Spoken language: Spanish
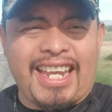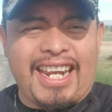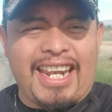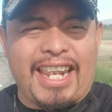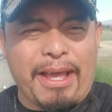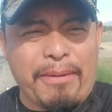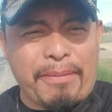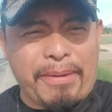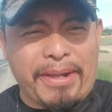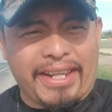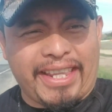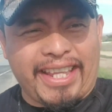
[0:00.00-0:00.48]

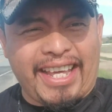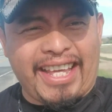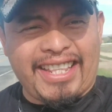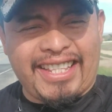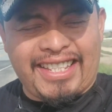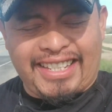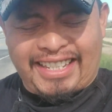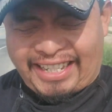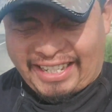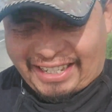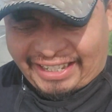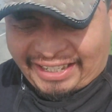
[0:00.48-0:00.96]
La verdad,
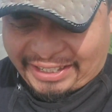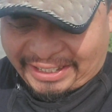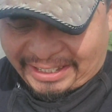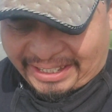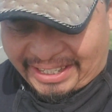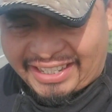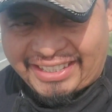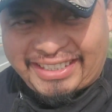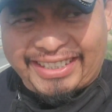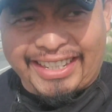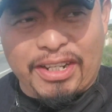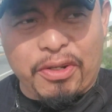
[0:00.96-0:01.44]
eh,
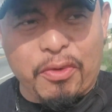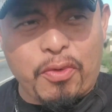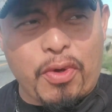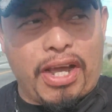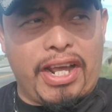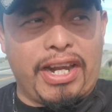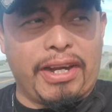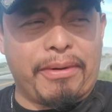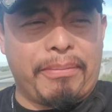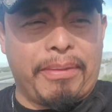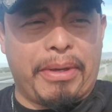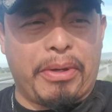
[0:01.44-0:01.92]
este
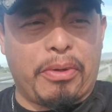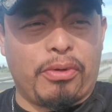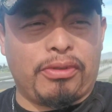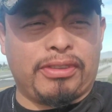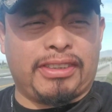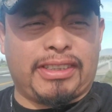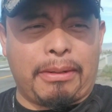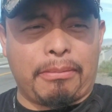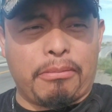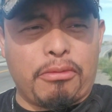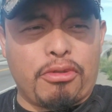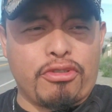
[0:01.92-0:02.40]
lugar me
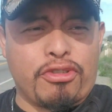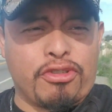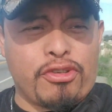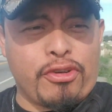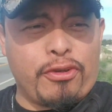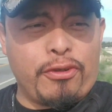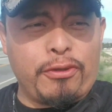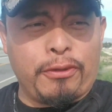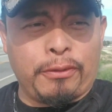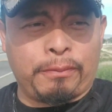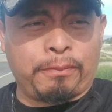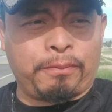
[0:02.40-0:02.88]
gusta
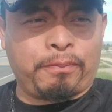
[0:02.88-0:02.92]
mucho